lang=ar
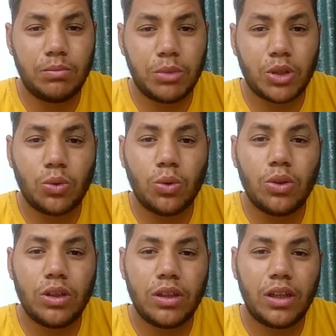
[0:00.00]

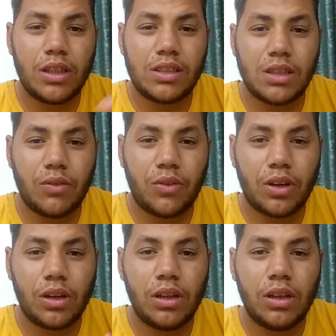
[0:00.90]
بتكون الصفر
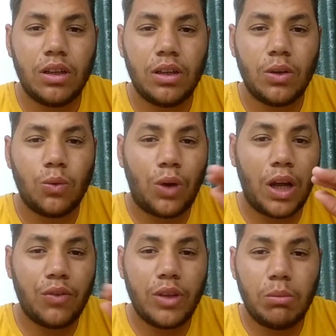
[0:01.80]

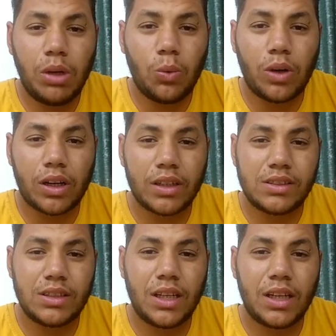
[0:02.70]
وعارفين المحور
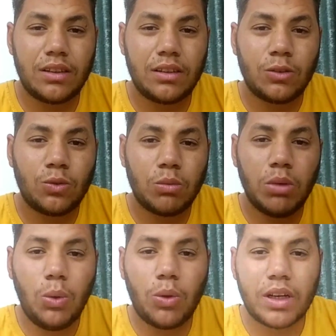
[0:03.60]
السينات
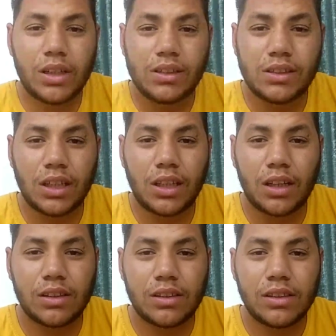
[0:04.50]
ومحور
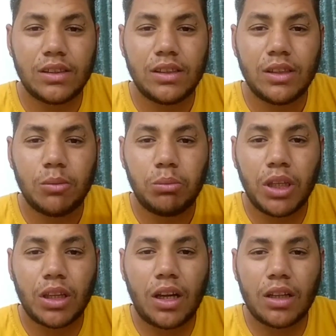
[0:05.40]
الصادات
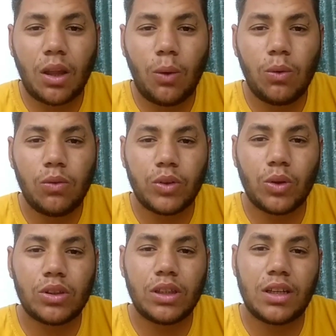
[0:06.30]
بيتقاطعوا في
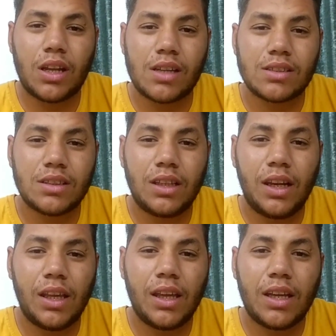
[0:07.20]
نقطة الأصل
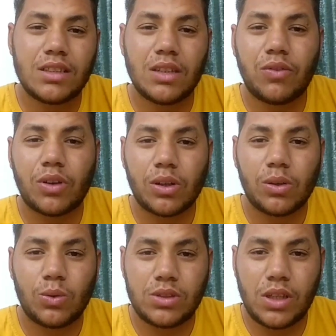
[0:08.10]
اللي هي صفر
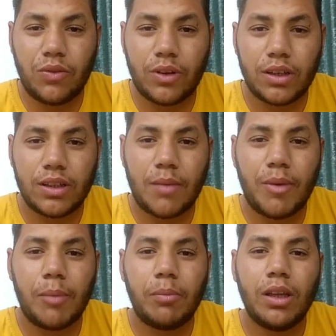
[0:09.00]
وصفر
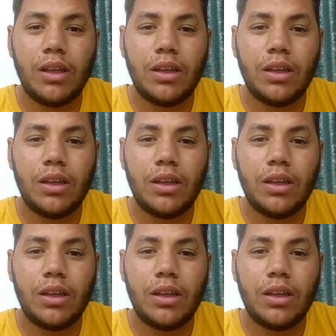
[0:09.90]
تمام